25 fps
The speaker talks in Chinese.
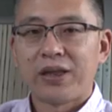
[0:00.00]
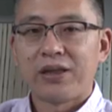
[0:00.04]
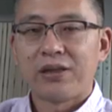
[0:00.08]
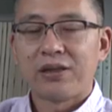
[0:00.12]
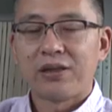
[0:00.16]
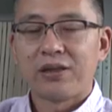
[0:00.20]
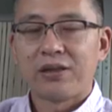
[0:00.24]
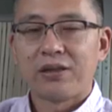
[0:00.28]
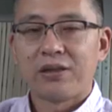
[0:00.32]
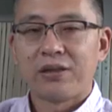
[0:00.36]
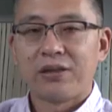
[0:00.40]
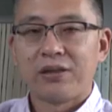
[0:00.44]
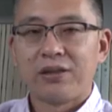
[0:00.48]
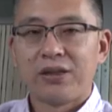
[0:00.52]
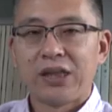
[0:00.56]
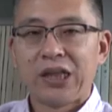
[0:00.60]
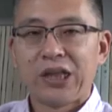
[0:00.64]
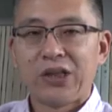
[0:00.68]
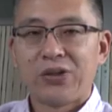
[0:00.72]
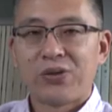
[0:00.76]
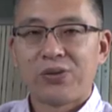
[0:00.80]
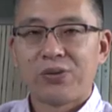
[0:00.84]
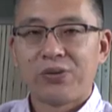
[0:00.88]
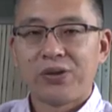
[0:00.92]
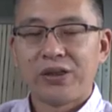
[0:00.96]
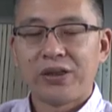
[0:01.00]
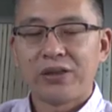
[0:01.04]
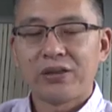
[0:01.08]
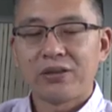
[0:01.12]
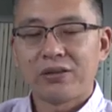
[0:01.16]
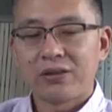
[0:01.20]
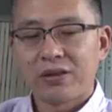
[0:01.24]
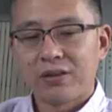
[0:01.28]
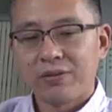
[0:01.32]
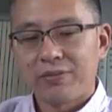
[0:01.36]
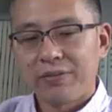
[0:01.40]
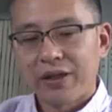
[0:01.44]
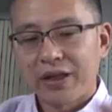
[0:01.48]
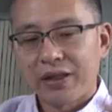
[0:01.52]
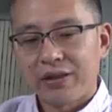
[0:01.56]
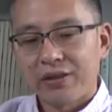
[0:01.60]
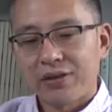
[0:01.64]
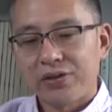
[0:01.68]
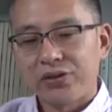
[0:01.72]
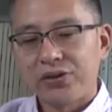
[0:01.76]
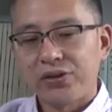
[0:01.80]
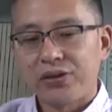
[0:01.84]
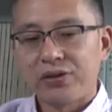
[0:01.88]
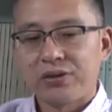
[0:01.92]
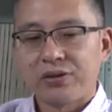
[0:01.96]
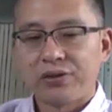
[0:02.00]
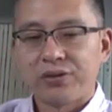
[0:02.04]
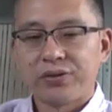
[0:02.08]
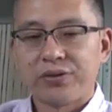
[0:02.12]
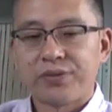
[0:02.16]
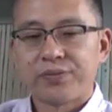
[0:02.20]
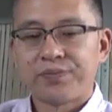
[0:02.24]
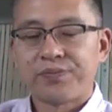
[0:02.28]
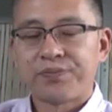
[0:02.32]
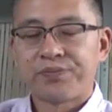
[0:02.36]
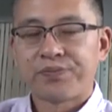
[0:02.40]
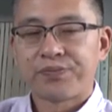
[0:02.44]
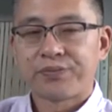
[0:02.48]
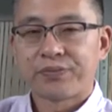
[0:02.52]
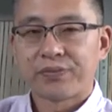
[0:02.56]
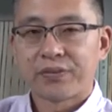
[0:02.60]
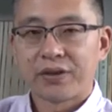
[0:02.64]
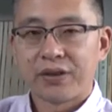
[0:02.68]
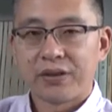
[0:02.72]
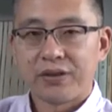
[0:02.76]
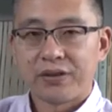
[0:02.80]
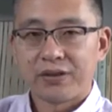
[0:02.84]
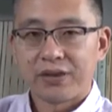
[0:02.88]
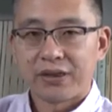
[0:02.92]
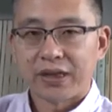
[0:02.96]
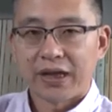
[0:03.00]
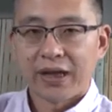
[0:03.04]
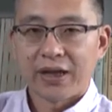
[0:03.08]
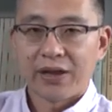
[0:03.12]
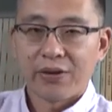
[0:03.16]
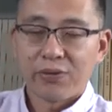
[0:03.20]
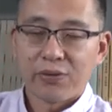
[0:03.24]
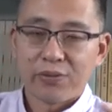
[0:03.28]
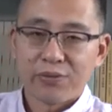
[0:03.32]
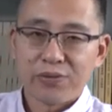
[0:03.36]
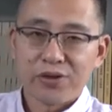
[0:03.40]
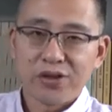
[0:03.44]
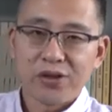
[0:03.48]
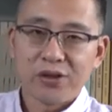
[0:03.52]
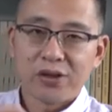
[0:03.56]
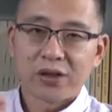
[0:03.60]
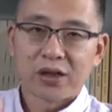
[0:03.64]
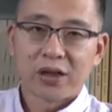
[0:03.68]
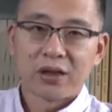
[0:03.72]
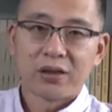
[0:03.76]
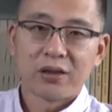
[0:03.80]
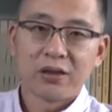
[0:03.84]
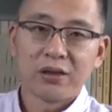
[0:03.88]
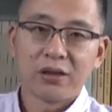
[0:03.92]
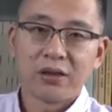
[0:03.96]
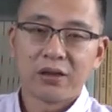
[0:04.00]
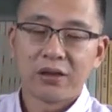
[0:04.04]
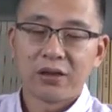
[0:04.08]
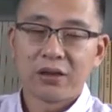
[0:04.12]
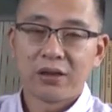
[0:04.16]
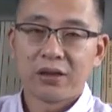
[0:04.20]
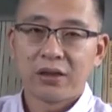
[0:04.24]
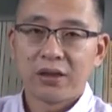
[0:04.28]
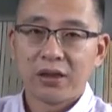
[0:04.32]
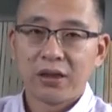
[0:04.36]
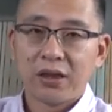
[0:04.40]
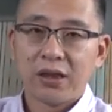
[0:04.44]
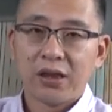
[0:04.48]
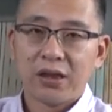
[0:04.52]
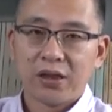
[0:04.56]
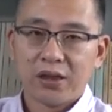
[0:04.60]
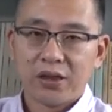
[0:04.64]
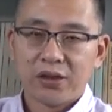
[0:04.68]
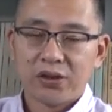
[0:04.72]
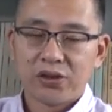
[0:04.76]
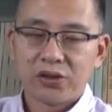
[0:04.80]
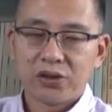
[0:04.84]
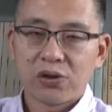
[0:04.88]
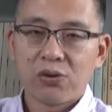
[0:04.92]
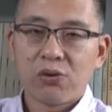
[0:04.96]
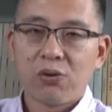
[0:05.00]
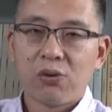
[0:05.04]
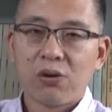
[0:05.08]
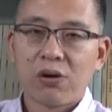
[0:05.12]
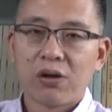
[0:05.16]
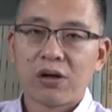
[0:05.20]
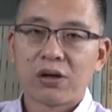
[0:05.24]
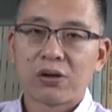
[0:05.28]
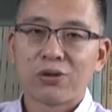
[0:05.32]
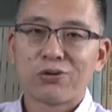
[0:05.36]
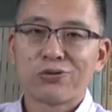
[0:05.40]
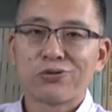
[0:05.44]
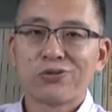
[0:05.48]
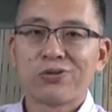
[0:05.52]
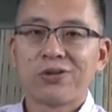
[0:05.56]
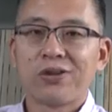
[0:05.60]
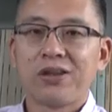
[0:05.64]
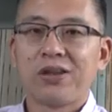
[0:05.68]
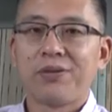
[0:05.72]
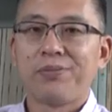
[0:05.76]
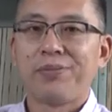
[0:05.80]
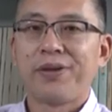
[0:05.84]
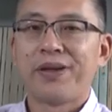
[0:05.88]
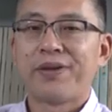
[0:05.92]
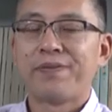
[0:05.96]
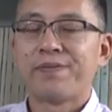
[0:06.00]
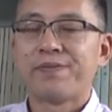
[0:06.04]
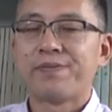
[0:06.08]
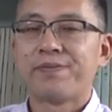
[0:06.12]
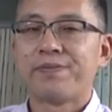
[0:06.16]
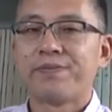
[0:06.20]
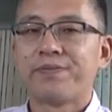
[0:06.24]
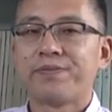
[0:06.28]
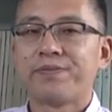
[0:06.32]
面的内容，一个层面呢是在我们日常的生活和工作里面。